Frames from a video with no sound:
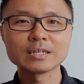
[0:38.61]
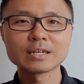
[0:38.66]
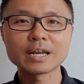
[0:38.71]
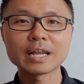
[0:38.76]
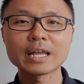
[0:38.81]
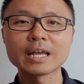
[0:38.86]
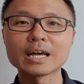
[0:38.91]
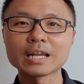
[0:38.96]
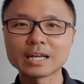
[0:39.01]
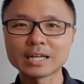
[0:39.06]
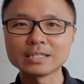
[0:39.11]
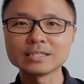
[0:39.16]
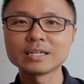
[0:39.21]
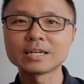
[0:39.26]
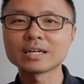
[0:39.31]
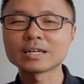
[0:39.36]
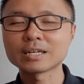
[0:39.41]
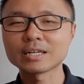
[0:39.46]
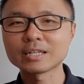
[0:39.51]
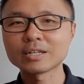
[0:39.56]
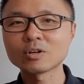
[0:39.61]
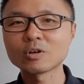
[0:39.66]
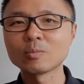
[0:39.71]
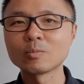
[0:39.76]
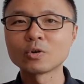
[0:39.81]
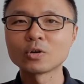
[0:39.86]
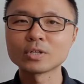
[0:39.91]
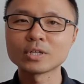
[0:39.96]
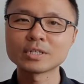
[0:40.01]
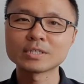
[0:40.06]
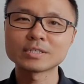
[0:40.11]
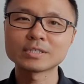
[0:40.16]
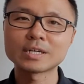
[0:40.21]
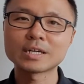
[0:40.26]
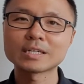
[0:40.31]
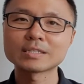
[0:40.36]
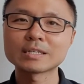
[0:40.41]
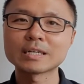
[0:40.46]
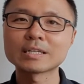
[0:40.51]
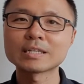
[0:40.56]
ringan aja, kita ngobrolnya
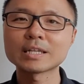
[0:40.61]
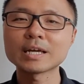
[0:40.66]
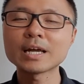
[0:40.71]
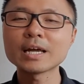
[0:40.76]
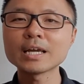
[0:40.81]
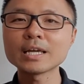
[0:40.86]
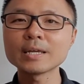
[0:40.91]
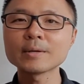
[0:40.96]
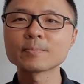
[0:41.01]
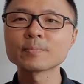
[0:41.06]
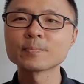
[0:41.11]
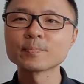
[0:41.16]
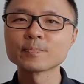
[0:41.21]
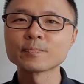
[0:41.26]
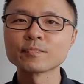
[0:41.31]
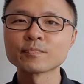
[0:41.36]
secara santai.